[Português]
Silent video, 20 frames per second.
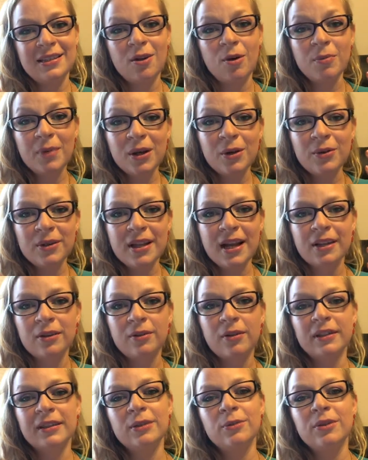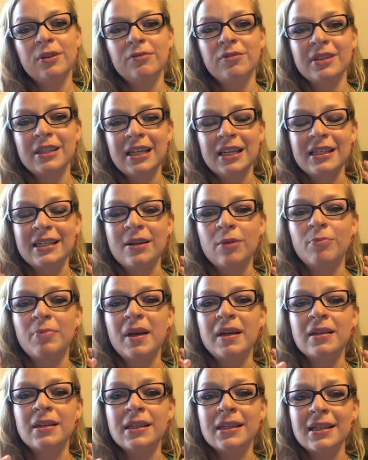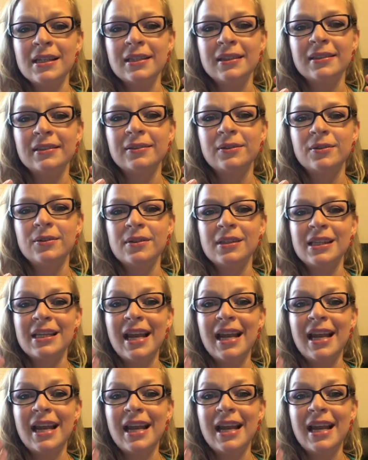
tomem cuidado com aquilo que vocês estão pensando.